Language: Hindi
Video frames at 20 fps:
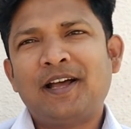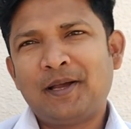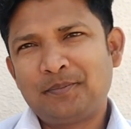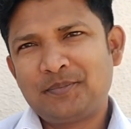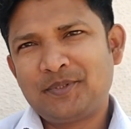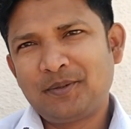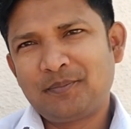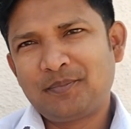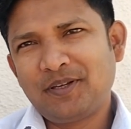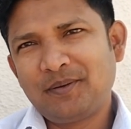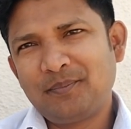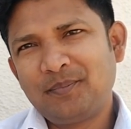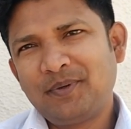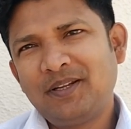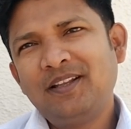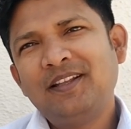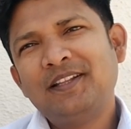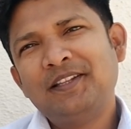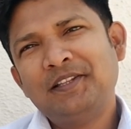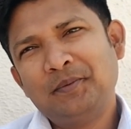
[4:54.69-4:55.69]
आप सबका अपना
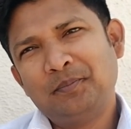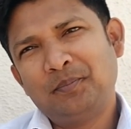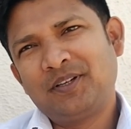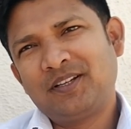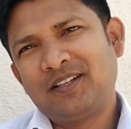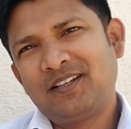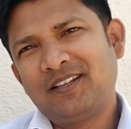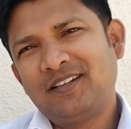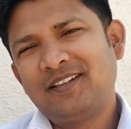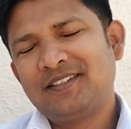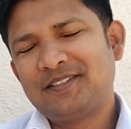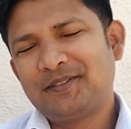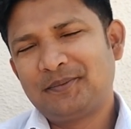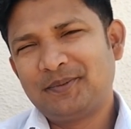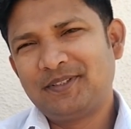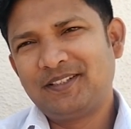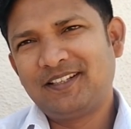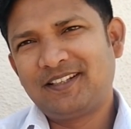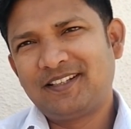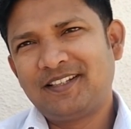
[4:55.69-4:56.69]
दीपंकर
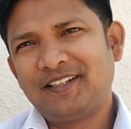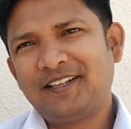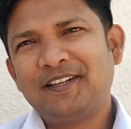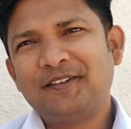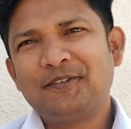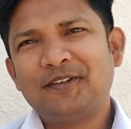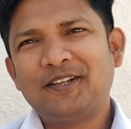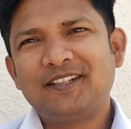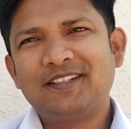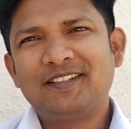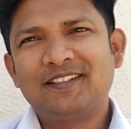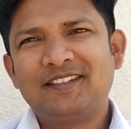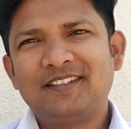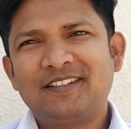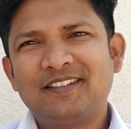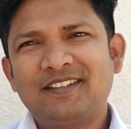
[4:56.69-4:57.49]
समझदार धन्यवाद